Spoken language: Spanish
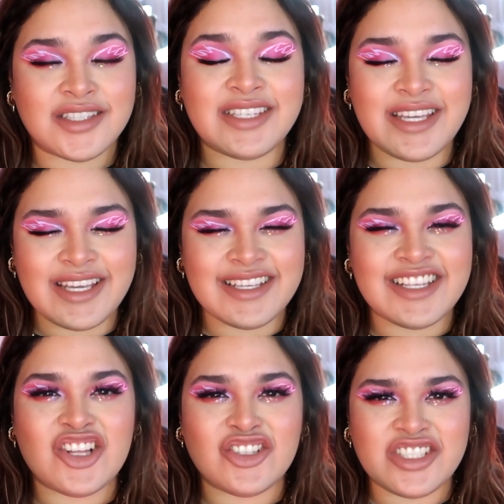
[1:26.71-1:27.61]
¿Sí?
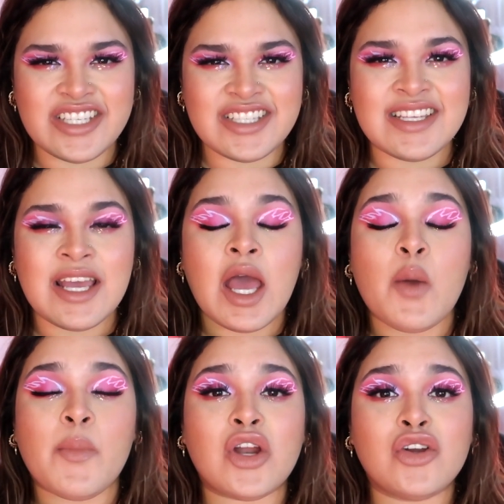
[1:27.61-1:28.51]
Los jeans,
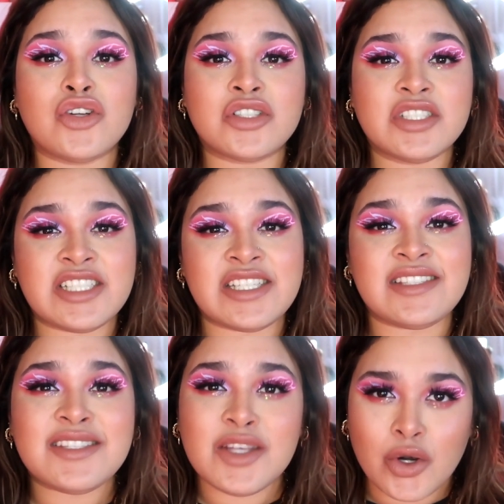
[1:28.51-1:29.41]
pero los
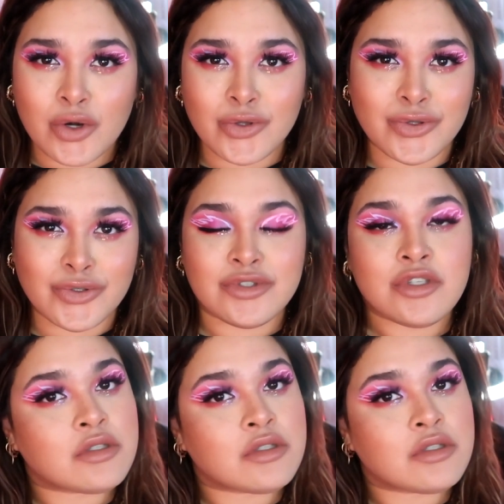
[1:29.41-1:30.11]
jeans rotos.